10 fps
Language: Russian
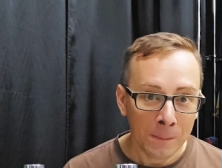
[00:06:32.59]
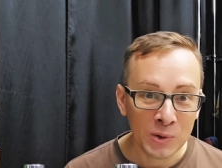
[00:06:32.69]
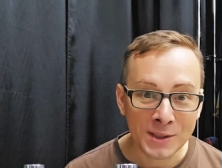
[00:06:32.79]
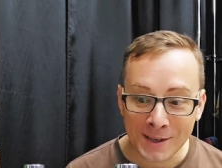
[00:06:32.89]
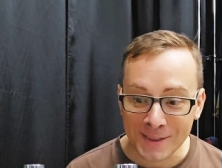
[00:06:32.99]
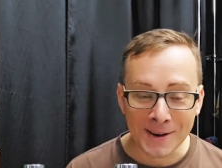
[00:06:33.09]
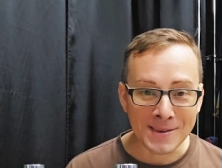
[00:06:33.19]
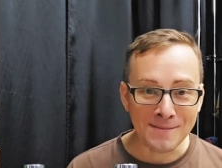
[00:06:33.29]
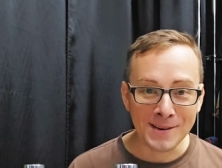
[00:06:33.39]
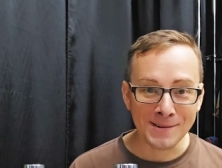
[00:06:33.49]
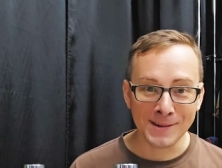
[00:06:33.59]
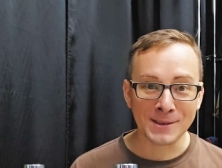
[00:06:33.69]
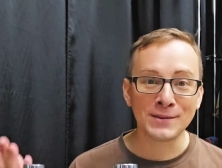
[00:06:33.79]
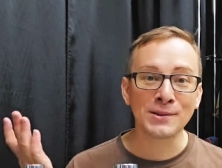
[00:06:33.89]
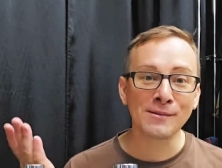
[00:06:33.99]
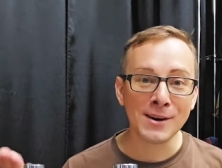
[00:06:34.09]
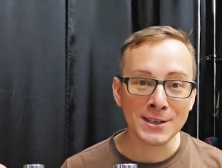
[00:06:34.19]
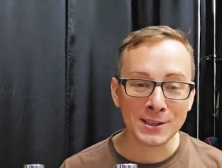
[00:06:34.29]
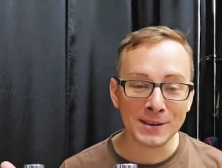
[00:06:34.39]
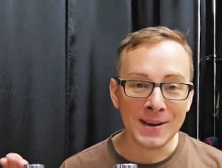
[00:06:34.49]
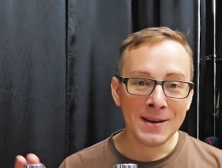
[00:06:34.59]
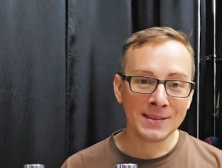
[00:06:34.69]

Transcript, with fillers: Ну это и так не мое, это все ваше.